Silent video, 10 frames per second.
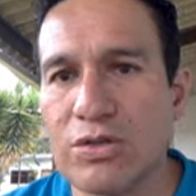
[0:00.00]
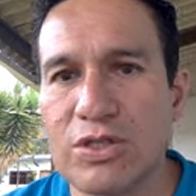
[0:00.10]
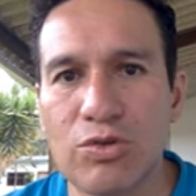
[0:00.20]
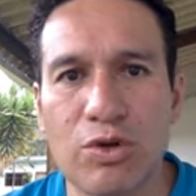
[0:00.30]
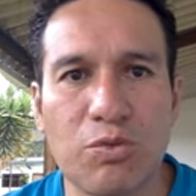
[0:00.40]

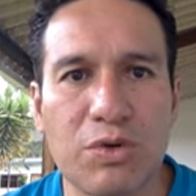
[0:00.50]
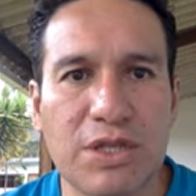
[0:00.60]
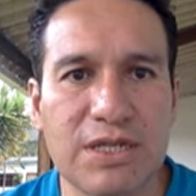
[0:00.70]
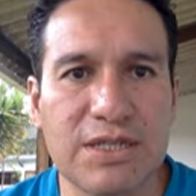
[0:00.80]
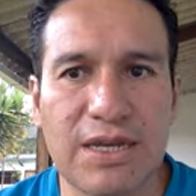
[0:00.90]
Si no lo
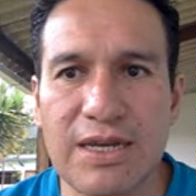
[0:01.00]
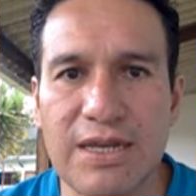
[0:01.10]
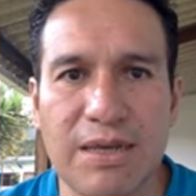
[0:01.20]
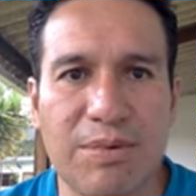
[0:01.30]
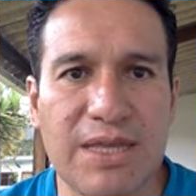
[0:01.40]
encuentras el eh,
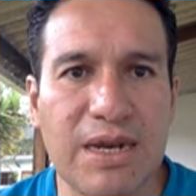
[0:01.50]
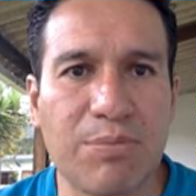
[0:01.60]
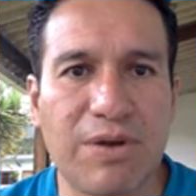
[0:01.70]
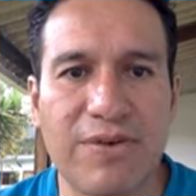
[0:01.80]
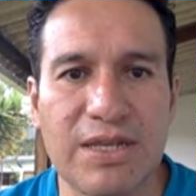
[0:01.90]
de manera
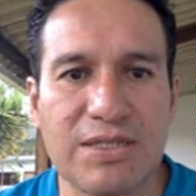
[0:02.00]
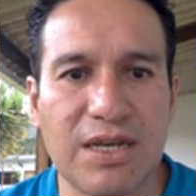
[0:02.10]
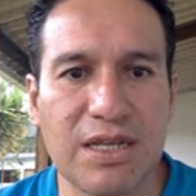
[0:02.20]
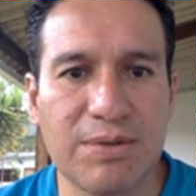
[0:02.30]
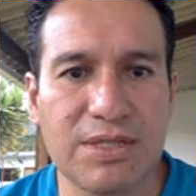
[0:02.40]

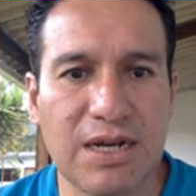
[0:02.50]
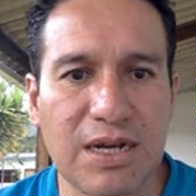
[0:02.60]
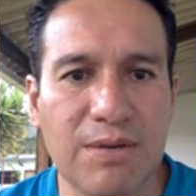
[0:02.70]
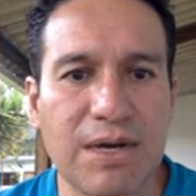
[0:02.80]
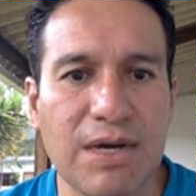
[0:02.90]
preferencial, te vas acá
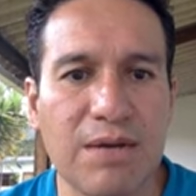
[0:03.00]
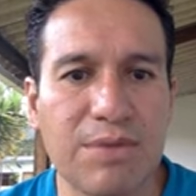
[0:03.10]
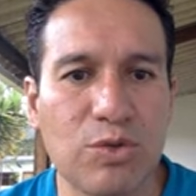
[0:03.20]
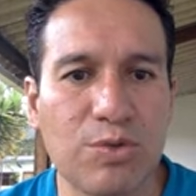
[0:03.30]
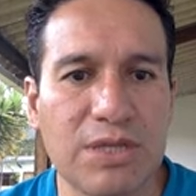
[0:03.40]
arriba a
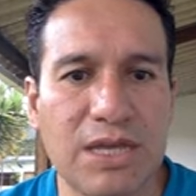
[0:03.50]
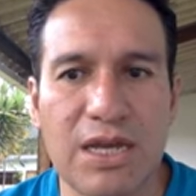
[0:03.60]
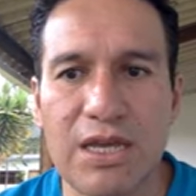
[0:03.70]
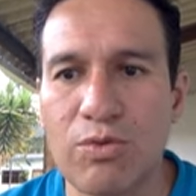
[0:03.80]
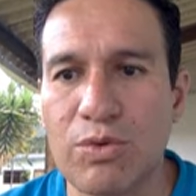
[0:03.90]
menú ventana
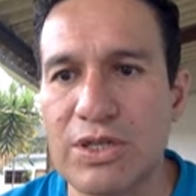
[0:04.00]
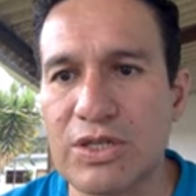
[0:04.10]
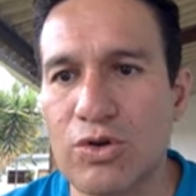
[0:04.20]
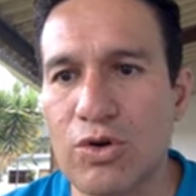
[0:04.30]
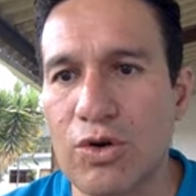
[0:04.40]
y lo encuentras
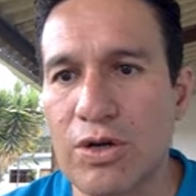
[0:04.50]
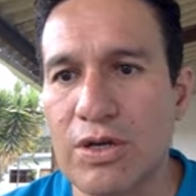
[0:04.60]
color.